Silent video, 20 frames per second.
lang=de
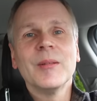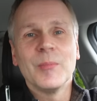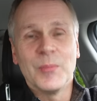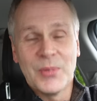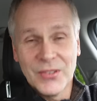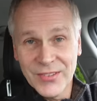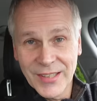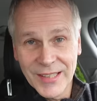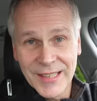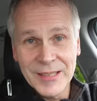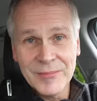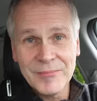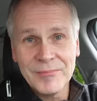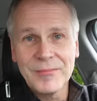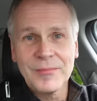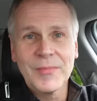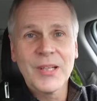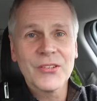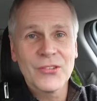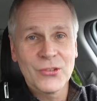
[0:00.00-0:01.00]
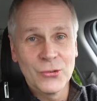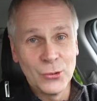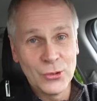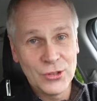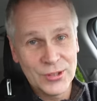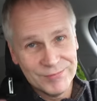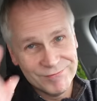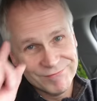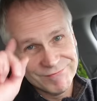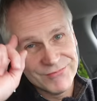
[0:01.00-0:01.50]
Bis dahin, macht's
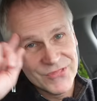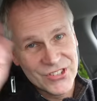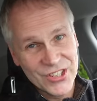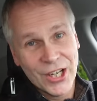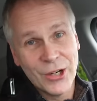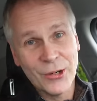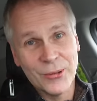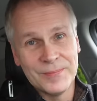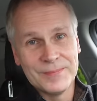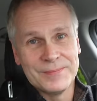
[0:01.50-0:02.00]
gut. Ciao.